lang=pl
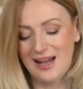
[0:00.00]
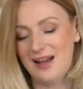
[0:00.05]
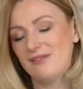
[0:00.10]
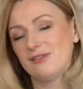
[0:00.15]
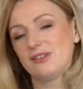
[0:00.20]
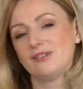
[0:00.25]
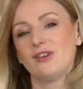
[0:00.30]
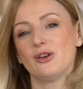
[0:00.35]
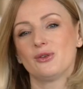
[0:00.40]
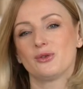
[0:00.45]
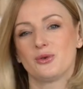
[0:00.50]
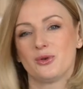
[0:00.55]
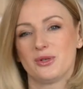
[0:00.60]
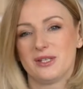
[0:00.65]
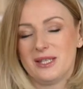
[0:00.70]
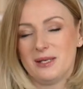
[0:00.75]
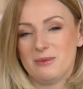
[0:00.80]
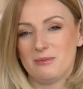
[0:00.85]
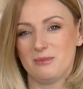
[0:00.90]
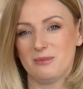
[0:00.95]
w związku
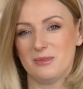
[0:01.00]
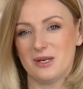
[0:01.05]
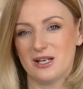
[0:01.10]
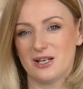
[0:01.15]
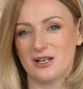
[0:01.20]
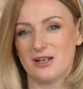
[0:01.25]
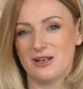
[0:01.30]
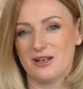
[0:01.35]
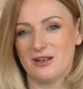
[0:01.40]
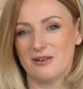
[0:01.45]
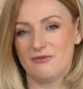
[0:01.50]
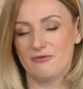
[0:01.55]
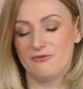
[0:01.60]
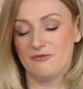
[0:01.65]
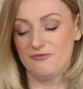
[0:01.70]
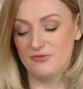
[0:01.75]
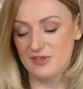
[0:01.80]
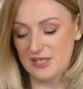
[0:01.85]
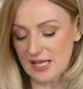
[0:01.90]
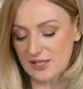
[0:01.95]
z tym e,
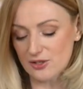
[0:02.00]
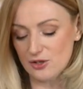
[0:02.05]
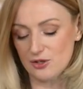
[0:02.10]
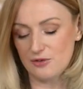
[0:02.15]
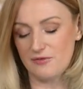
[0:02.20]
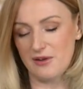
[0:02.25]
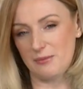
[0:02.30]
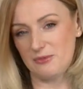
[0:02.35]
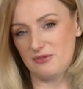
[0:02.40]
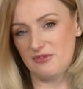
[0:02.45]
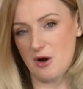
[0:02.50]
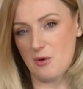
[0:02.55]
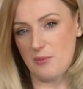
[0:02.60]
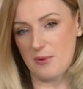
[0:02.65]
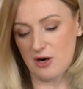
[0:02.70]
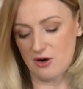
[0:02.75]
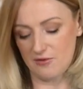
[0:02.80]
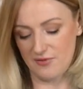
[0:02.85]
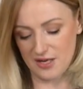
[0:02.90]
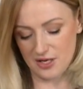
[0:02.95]
zastosowałam dwa
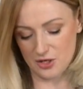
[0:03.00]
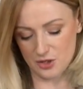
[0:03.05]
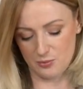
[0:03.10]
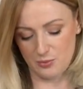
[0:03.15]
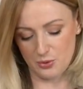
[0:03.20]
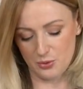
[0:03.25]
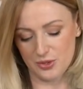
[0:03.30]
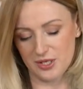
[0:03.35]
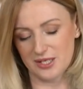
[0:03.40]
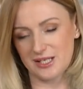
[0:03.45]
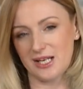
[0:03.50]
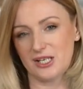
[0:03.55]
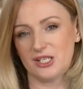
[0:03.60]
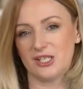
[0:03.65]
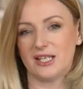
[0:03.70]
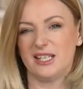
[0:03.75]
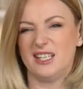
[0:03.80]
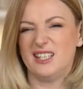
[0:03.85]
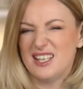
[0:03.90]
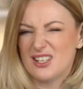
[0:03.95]
opakowania, żeby uzyskać
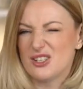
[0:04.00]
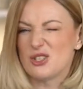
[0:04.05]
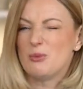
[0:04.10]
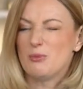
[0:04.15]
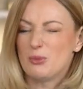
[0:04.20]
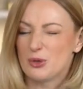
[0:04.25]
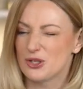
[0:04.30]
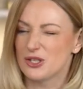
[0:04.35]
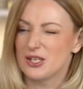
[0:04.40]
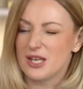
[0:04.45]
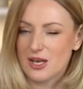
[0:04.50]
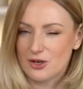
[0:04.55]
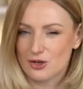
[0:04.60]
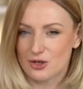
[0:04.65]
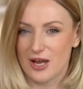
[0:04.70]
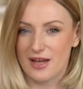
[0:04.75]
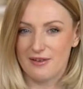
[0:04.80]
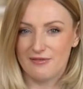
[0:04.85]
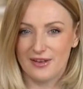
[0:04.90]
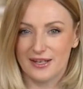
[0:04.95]
taki nieco
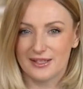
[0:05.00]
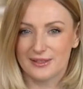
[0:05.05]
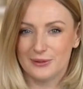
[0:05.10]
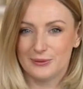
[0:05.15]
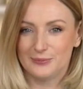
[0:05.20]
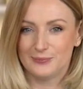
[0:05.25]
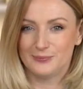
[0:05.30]
mocniejszy efekt.